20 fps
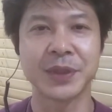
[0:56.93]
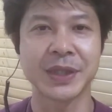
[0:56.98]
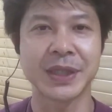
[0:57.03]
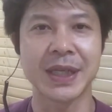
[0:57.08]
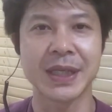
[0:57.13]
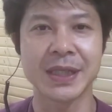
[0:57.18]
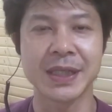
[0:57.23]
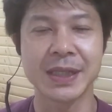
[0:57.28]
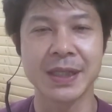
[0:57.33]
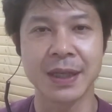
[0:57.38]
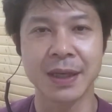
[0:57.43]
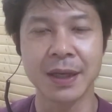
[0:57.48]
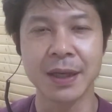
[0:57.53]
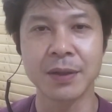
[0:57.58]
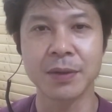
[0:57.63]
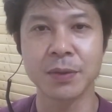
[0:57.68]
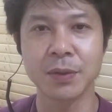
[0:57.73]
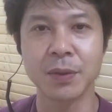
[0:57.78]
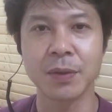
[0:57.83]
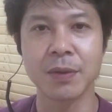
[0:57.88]
難しいか
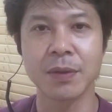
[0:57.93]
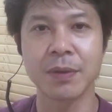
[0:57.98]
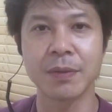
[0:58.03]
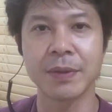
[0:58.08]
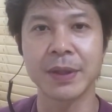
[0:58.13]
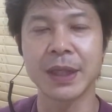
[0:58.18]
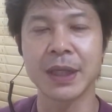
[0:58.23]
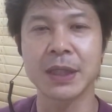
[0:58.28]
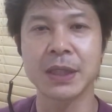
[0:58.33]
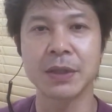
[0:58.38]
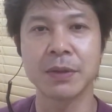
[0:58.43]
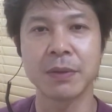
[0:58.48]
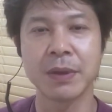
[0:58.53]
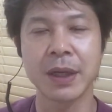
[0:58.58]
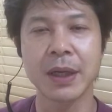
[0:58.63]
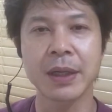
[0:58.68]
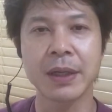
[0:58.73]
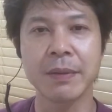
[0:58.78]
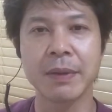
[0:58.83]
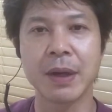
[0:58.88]
なと私の
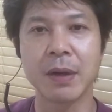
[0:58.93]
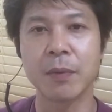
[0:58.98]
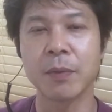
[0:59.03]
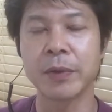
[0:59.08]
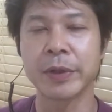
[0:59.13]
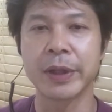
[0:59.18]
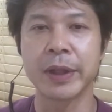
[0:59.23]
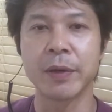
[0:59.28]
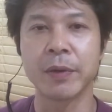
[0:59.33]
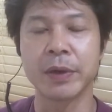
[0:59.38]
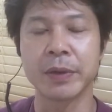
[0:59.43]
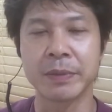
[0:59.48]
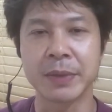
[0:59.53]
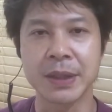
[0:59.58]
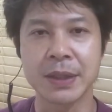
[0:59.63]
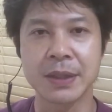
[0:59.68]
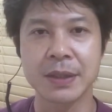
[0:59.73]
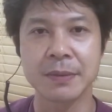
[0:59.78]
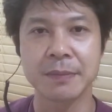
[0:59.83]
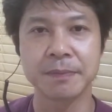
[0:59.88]
中では思っており
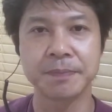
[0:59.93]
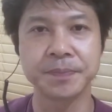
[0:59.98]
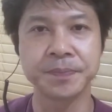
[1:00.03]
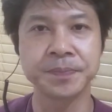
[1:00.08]
ます